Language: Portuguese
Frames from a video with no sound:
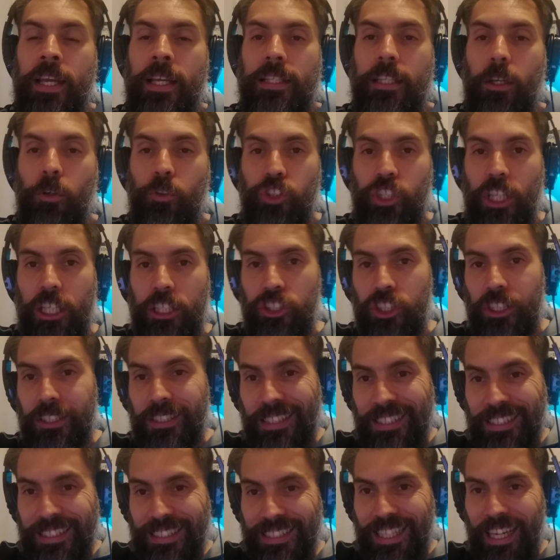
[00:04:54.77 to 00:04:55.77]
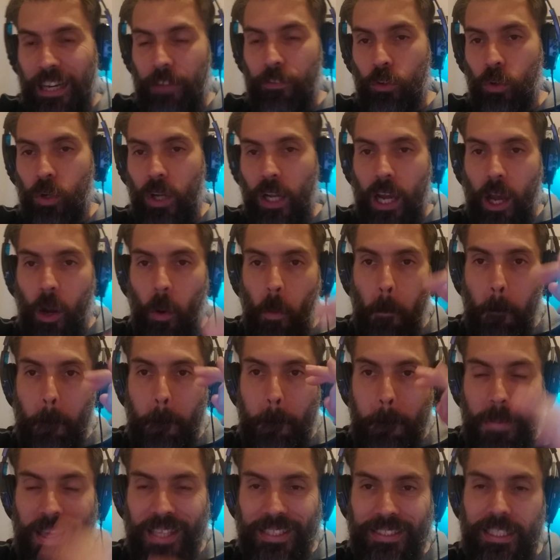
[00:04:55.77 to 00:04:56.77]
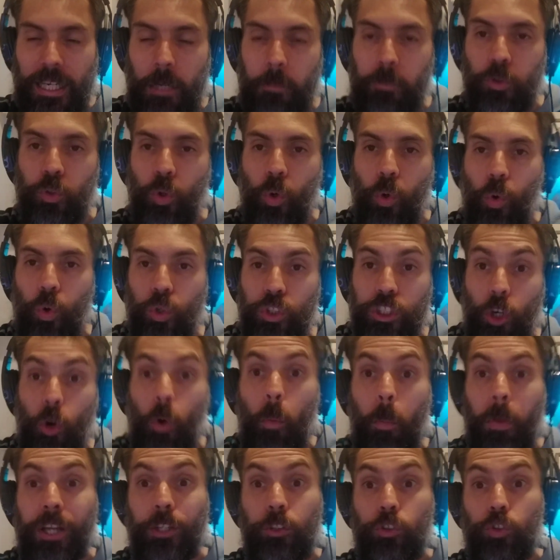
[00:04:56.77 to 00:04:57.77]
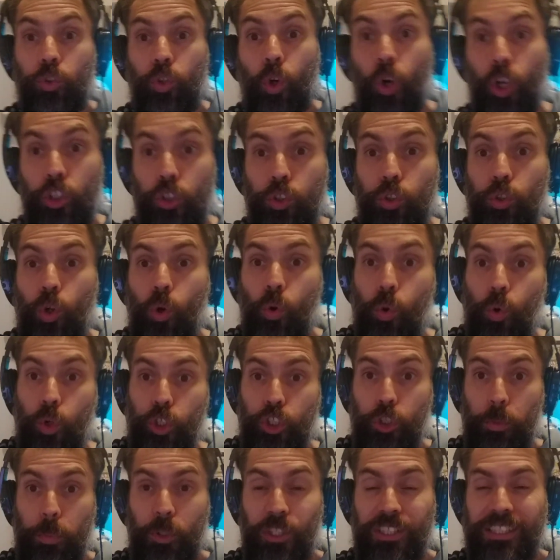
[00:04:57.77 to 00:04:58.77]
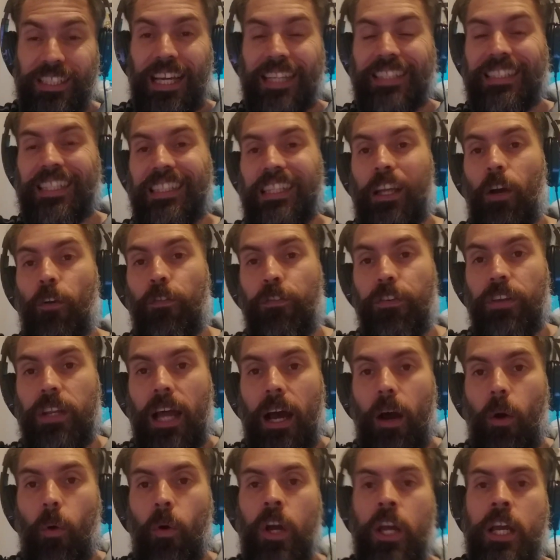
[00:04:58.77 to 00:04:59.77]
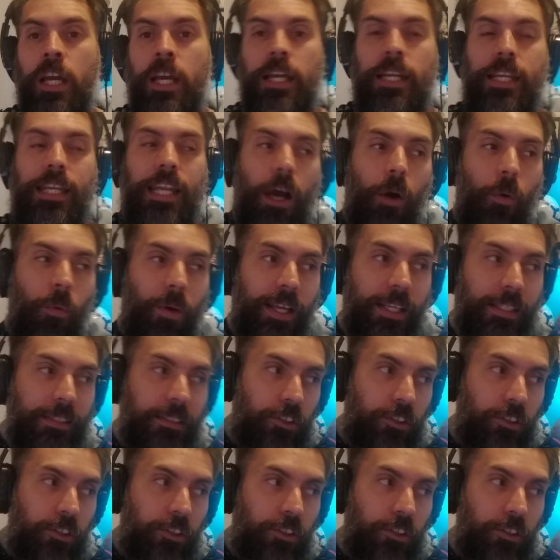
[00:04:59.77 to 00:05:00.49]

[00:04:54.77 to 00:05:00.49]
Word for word: Então, gente, se inscreva no canal Misteremos Concurso, acompanhando todos os concursos policiais até o final. Não é